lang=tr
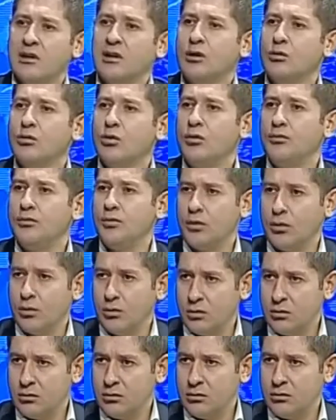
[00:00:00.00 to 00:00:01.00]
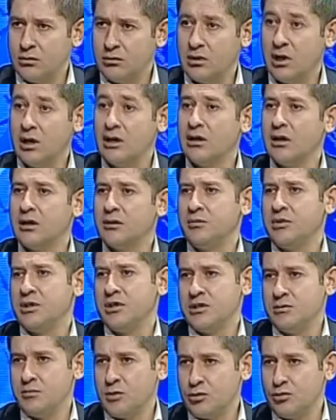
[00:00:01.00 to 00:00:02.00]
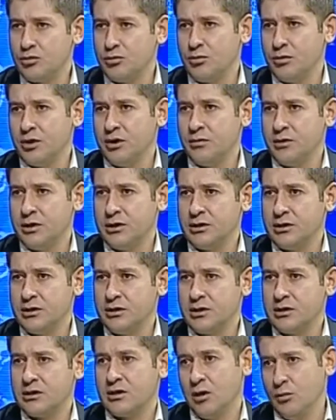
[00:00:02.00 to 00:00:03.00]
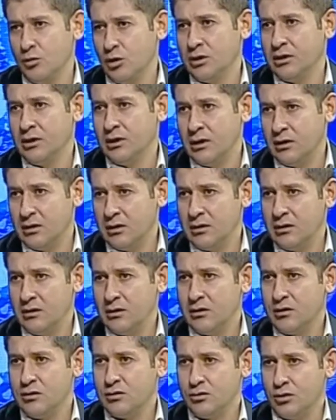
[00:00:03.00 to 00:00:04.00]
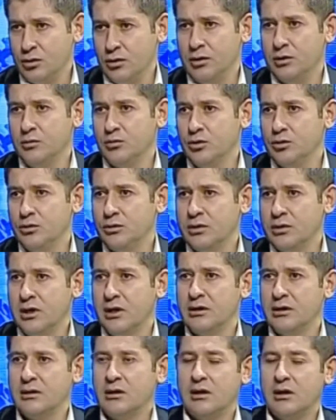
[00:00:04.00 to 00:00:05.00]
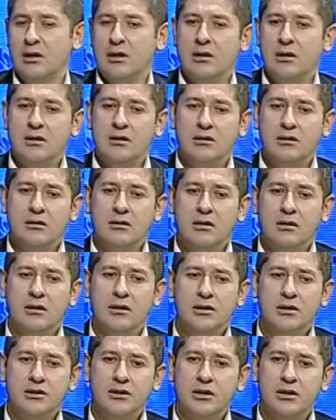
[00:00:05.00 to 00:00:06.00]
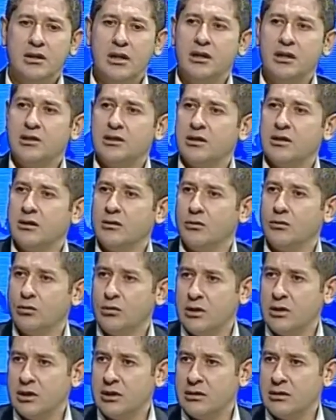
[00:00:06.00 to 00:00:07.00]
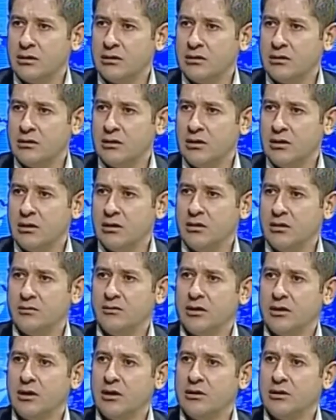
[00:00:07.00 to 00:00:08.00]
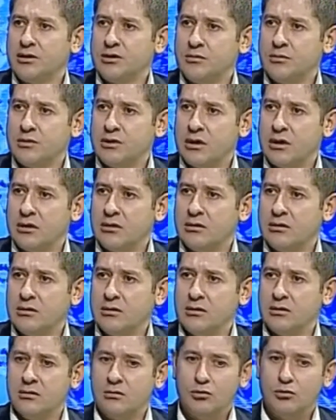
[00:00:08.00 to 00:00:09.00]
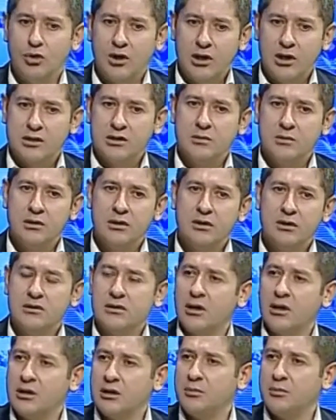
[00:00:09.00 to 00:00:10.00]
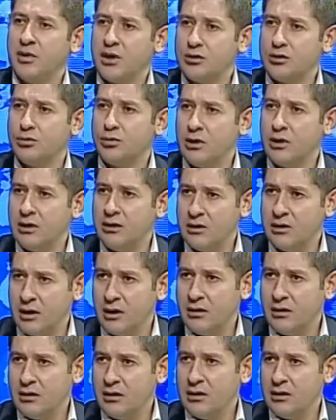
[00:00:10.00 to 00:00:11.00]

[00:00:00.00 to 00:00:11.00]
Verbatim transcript: daha konforlu, daha rahat bir hizmet sunmaya başlayacağız kamu adına söyleyeyim bunu. Yani ee, daha işte tek kişilik odalar, e, vatandaşımıza e, bu aynı zamanda sağlık personelini de